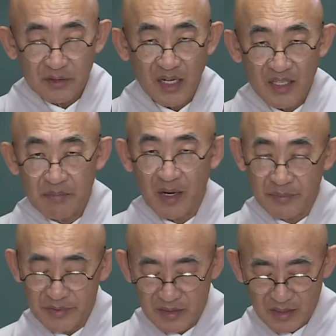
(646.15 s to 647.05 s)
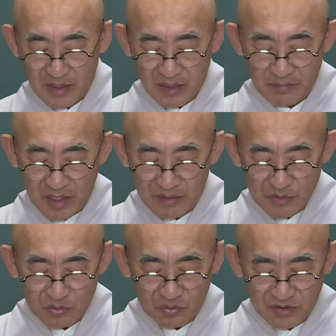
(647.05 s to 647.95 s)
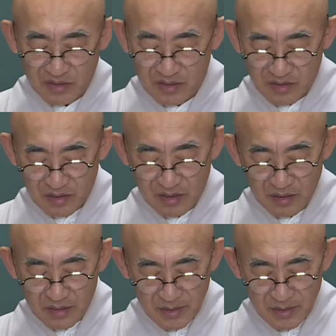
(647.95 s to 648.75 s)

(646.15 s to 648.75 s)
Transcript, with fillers: 땅이 마음이니까 마음이 요동친 거죠.